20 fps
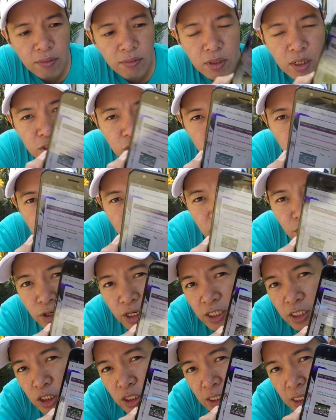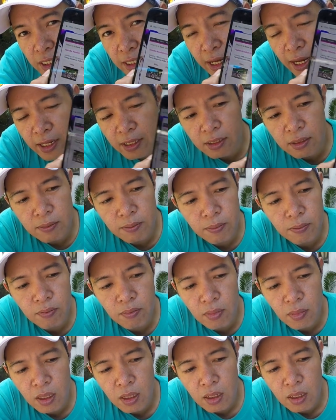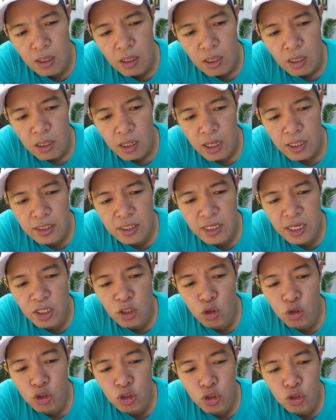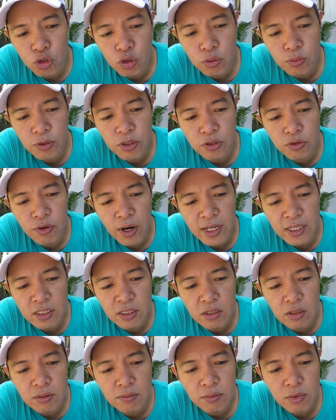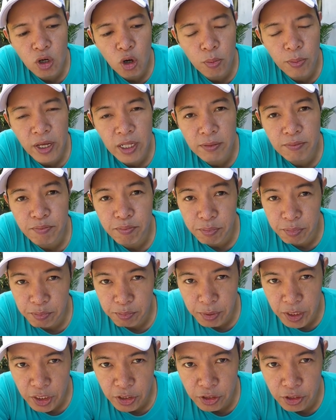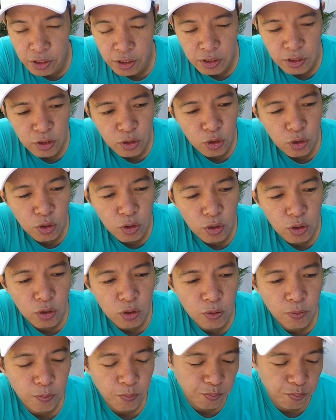I'm not sure if you can see that. It's a YouTube random comment picker. So,